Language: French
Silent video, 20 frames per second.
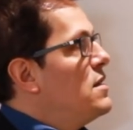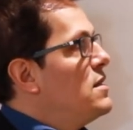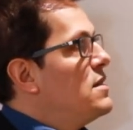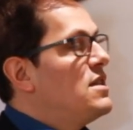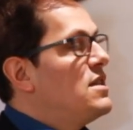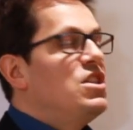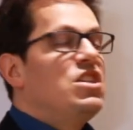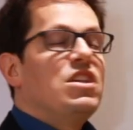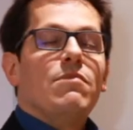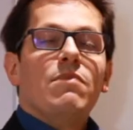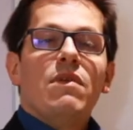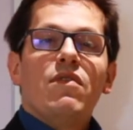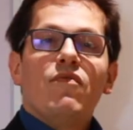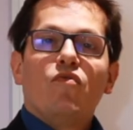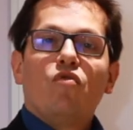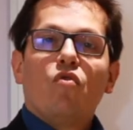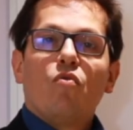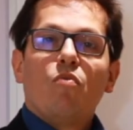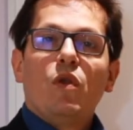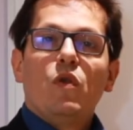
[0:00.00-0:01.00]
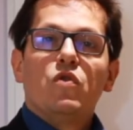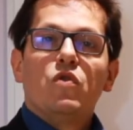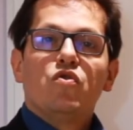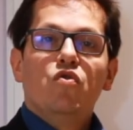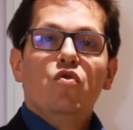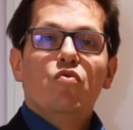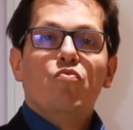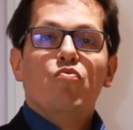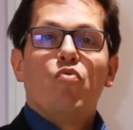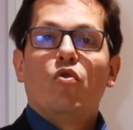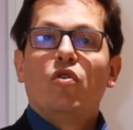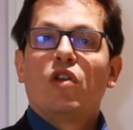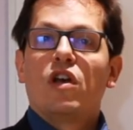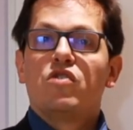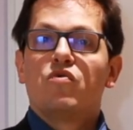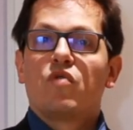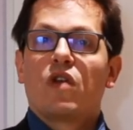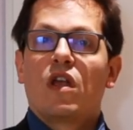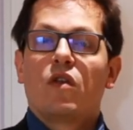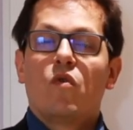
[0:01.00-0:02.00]
Si jamais vous tombez dessus, pour une
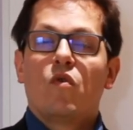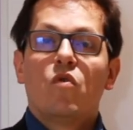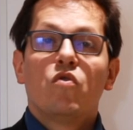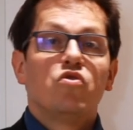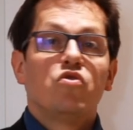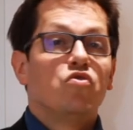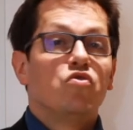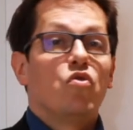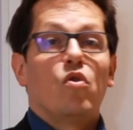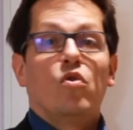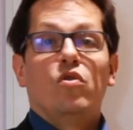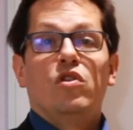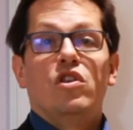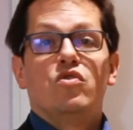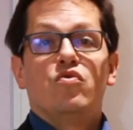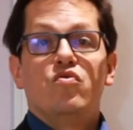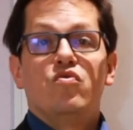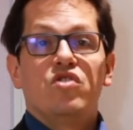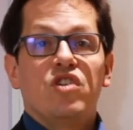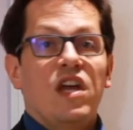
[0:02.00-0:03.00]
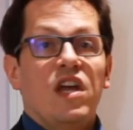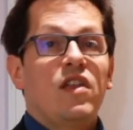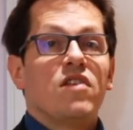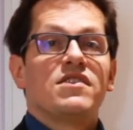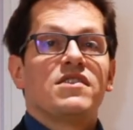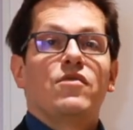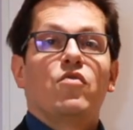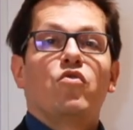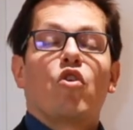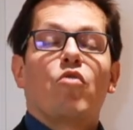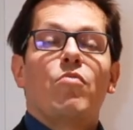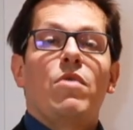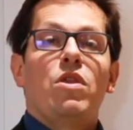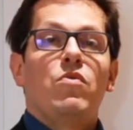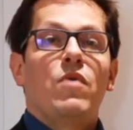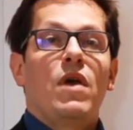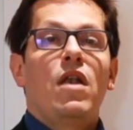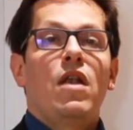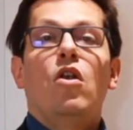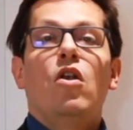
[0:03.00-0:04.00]
raison quelconque, sur des sujets, dans un autre
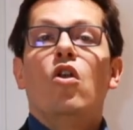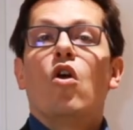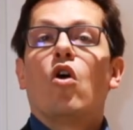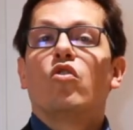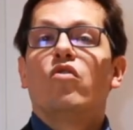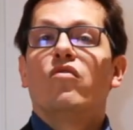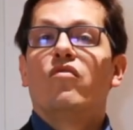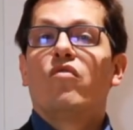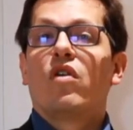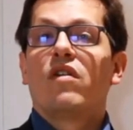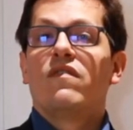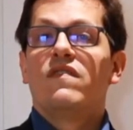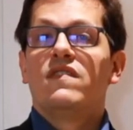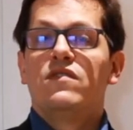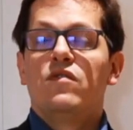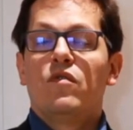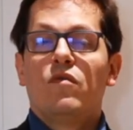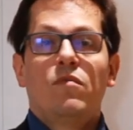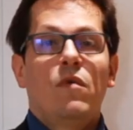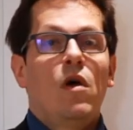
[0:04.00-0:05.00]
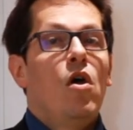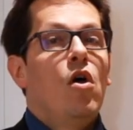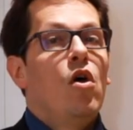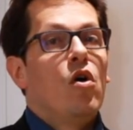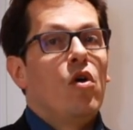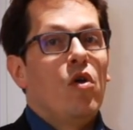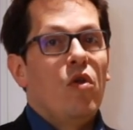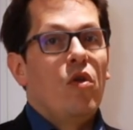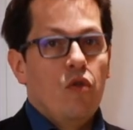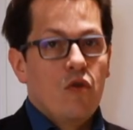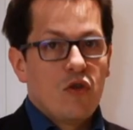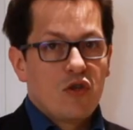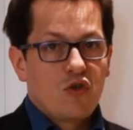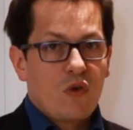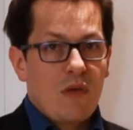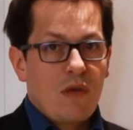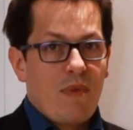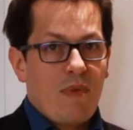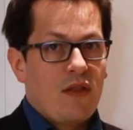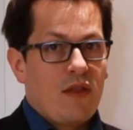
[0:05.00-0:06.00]
manuel, lors de vos révisions, ne
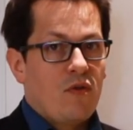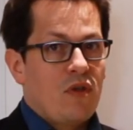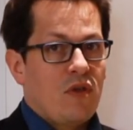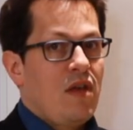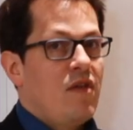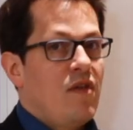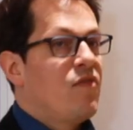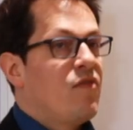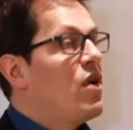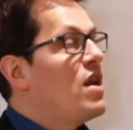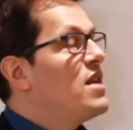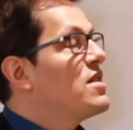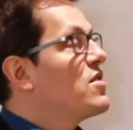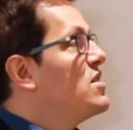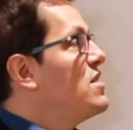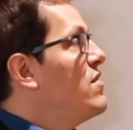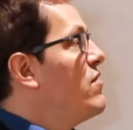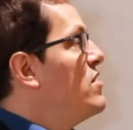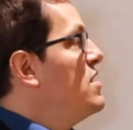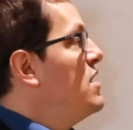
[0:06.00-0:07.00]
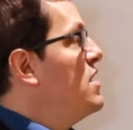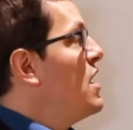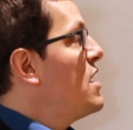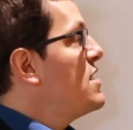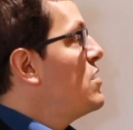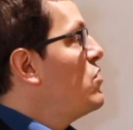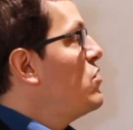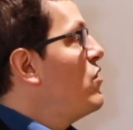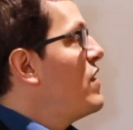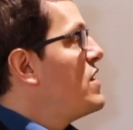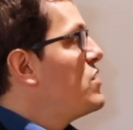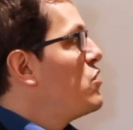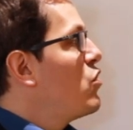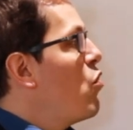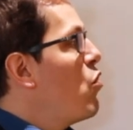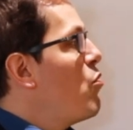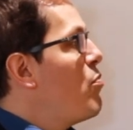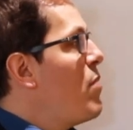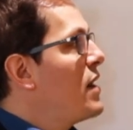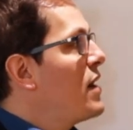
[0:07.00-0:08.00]
soyez pas étonnés, voilà ce que ça veut dire. C'est une façon
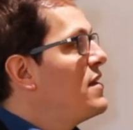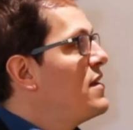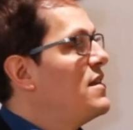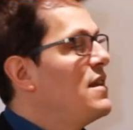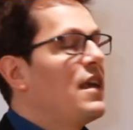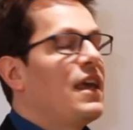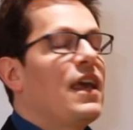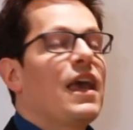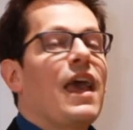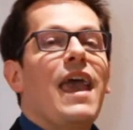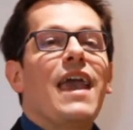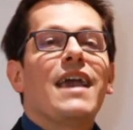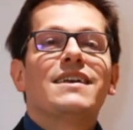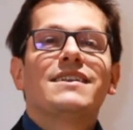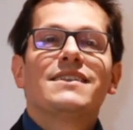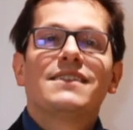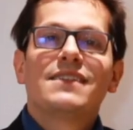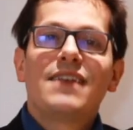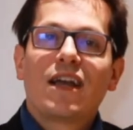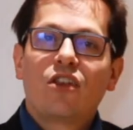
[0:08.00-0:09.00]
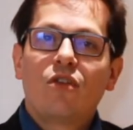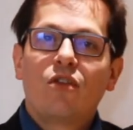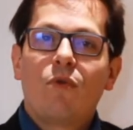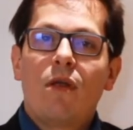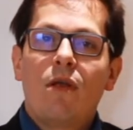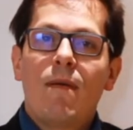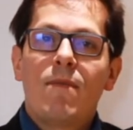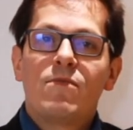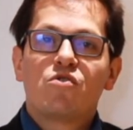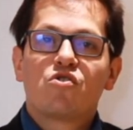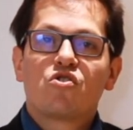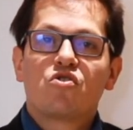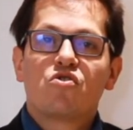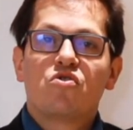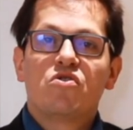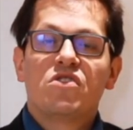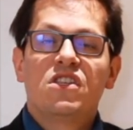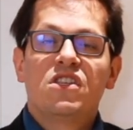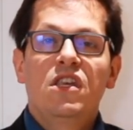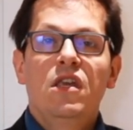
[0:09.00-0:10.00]
compacte d'écrire exactement la même chose que
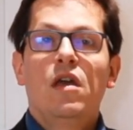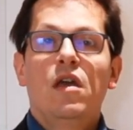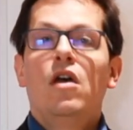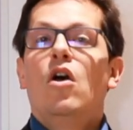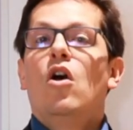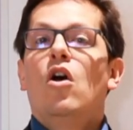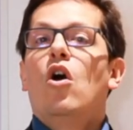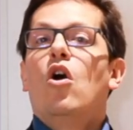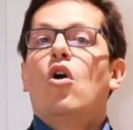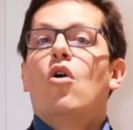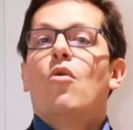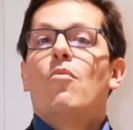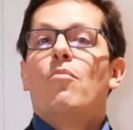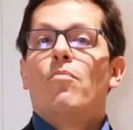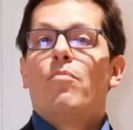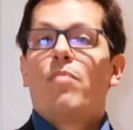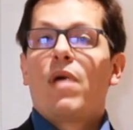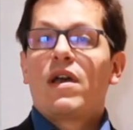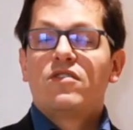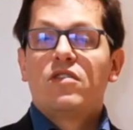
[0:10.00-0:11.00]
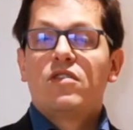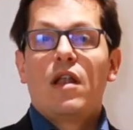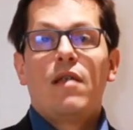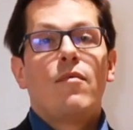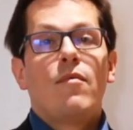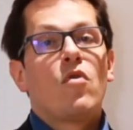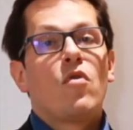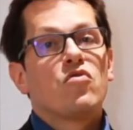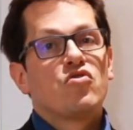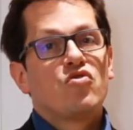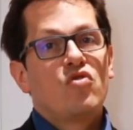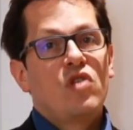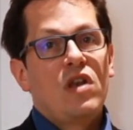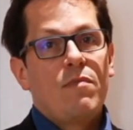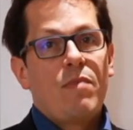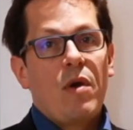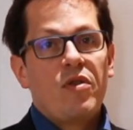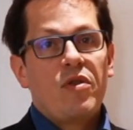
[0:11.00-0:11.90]
ceci. Personnellement, je ne l'ai pas